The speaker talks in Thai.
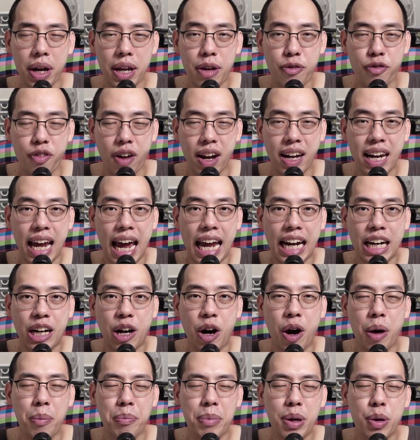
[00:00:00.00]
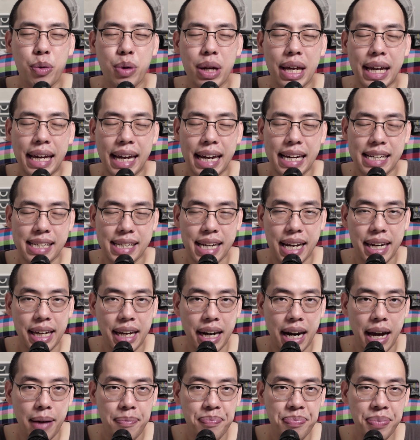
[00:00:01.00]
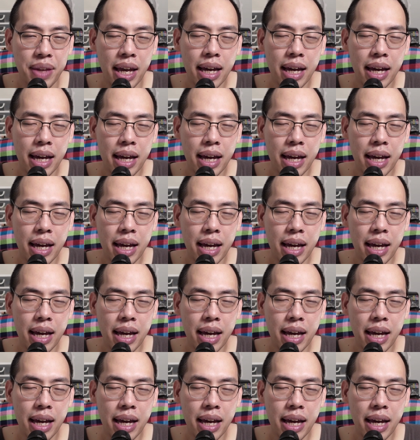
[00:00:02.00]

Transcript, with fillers: Event and Communication ครับ